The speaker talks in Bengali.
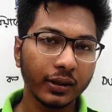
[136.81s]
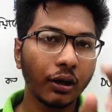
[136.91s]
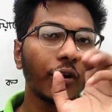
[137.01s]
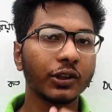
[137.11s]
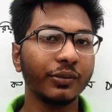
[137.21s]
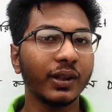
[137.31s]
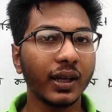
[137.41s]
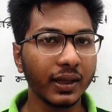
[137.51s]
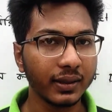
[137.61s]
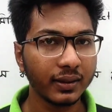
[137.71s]
তাও অসুবিধা
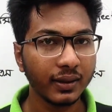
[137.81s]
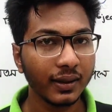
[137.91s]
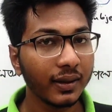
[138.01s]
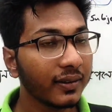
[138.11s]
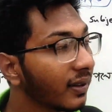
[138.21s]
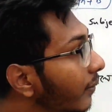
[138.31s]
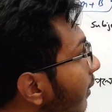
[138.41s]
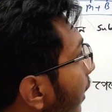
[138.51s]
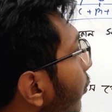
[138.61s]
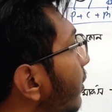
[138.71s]
নেই
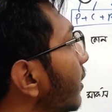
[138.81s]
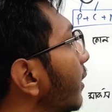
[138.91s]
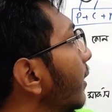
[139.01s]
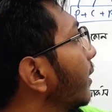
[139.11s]
সিমিলার ওয়েতে